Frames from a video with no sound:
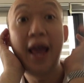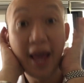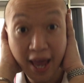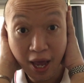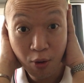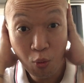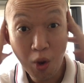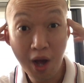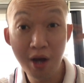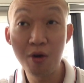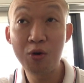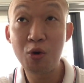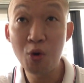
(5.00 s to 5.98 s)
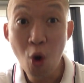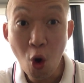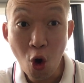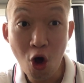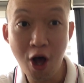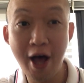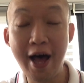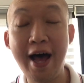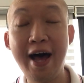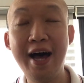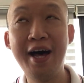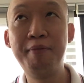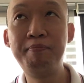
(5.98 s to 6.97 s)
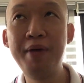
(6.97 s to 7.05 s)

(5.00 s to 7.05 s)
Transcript: Ewan ko ha,